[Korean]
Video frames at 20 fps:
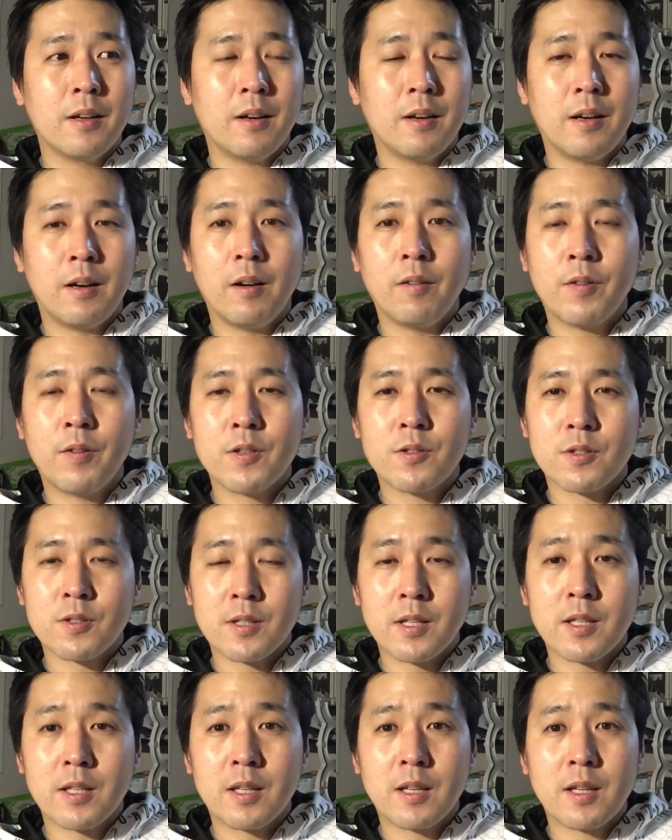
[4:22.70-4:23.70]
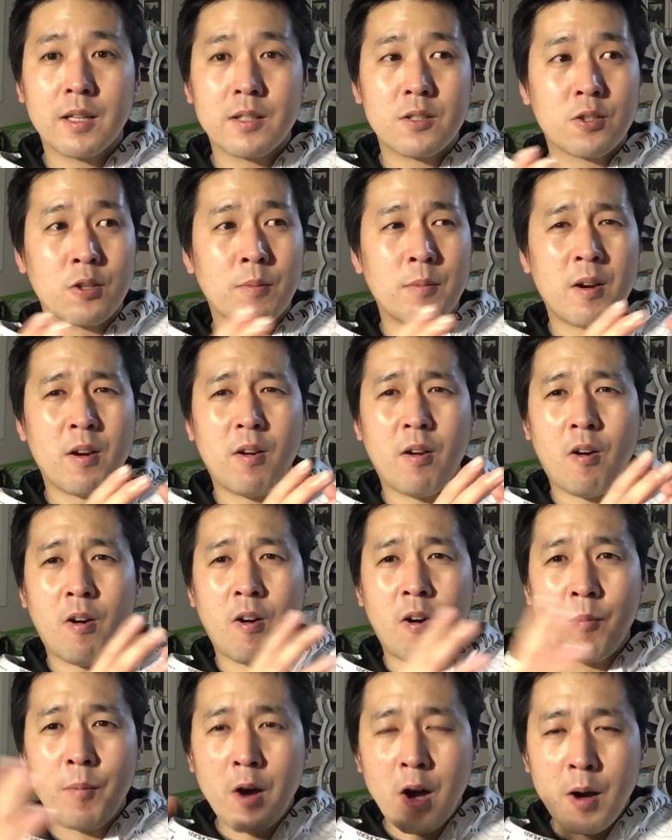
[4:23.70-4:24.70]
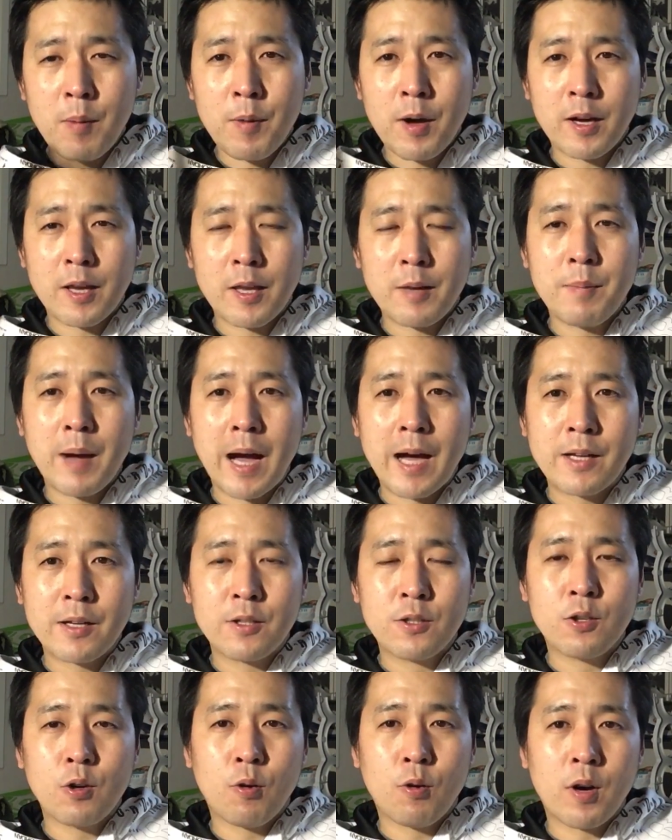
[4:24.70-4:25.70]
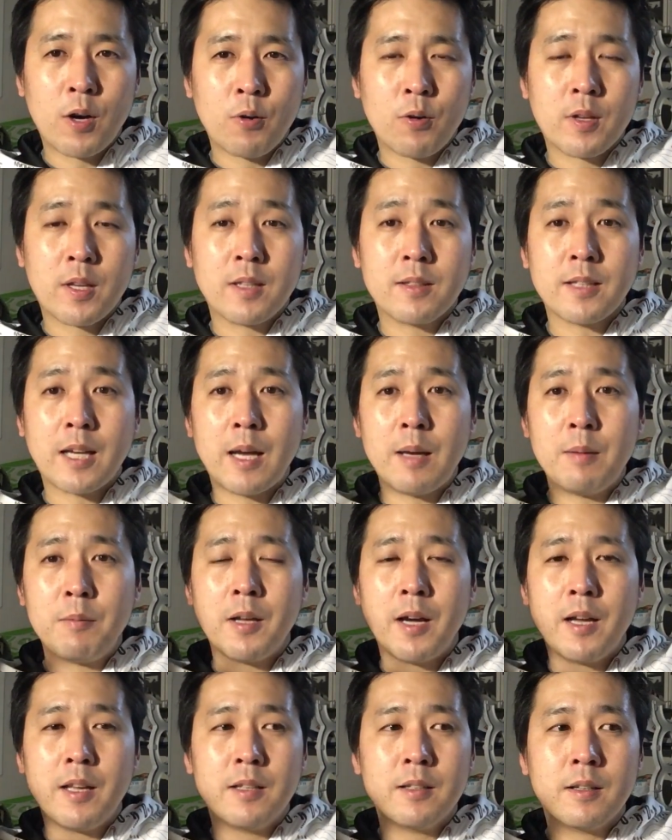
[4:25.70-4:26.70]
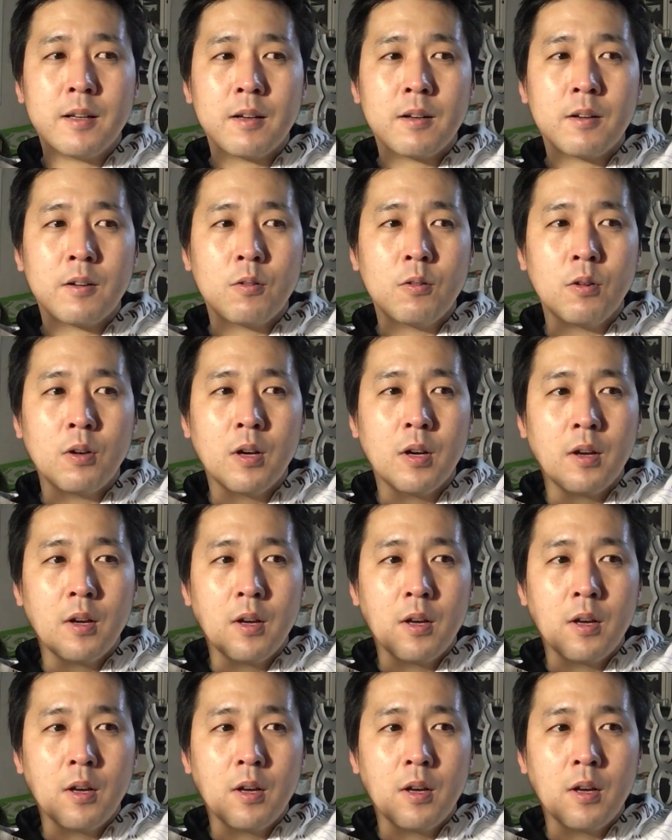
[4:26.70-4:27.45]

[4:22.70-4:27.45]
어벤져스가 있기까지 정말 어마어마하게 많은 영화로 이렇게 타임라인이랑 그리고